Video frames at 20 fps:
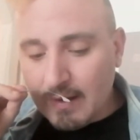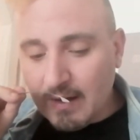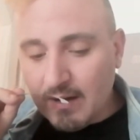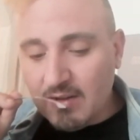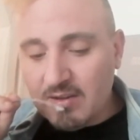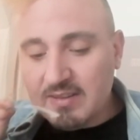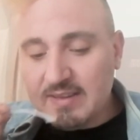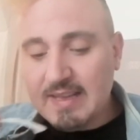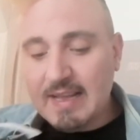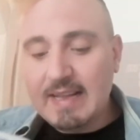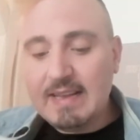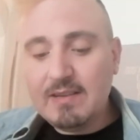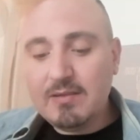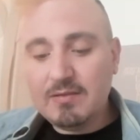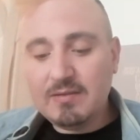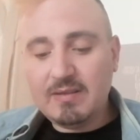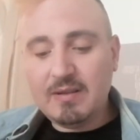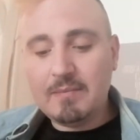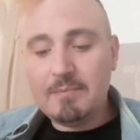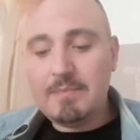en tête,
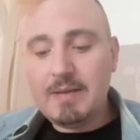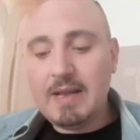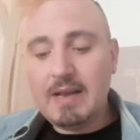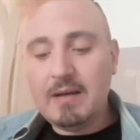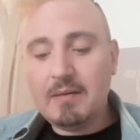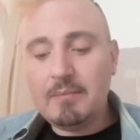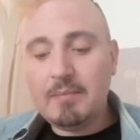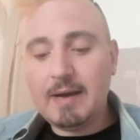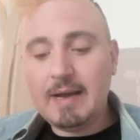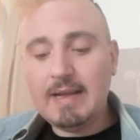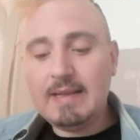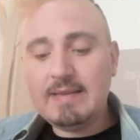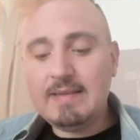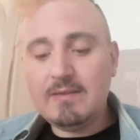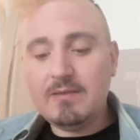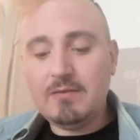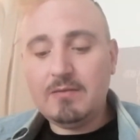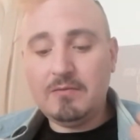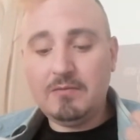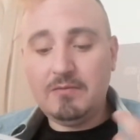on sent bien
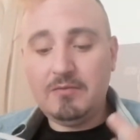l'ambrette,